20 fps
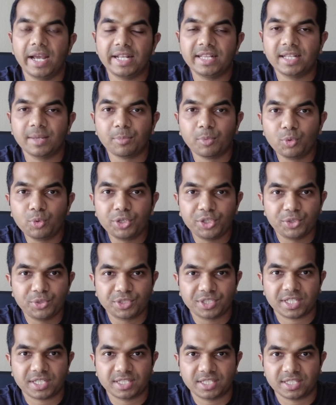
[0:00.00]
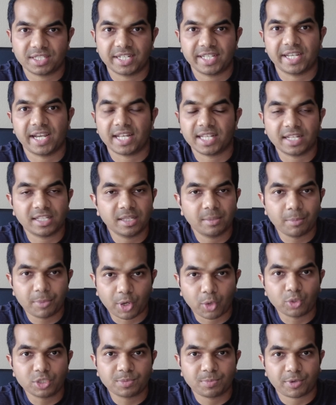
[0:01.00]
இந்த மூணு யூசர் ஜேர்னி அதாவது
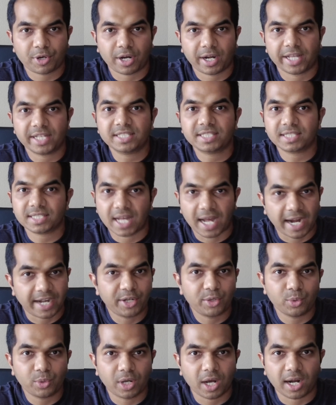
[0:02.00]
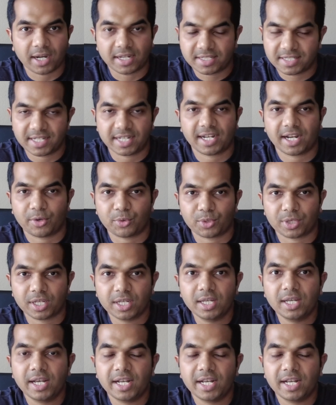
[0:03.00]
ப்ரௌஸ் ப்ராடக்ட்ஸ் ஆட் டு கார்ட் செக் அவுட்